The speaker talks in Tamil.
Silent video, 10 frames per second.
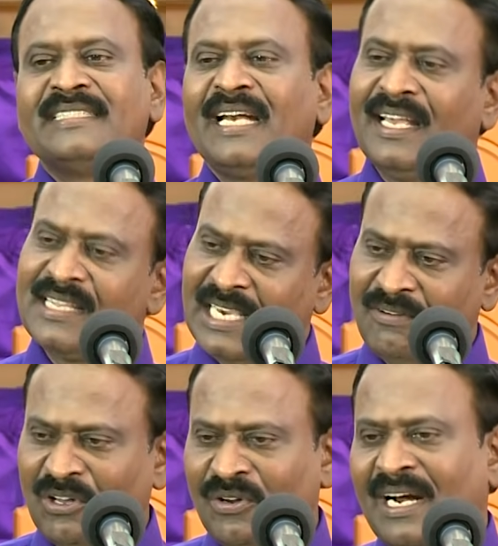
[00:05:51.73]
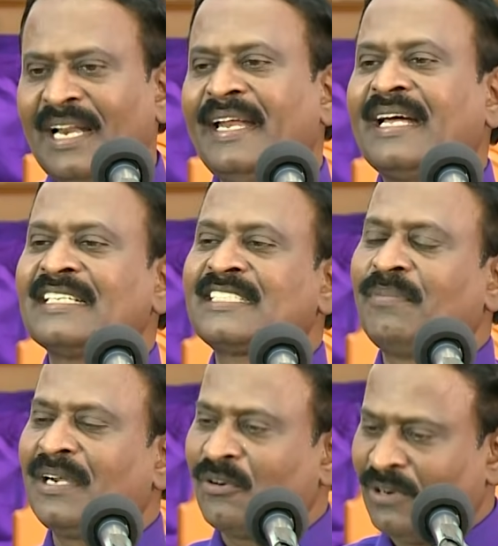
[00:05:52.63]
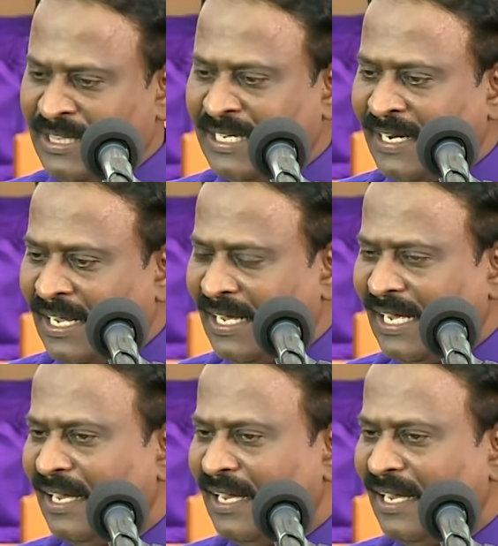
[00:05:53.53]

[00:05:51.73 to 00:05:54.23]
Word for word: சரி எதுக்கும் இவ்வளோ நாள் நீ கஷ்டப்பட்டு வந்ததுனால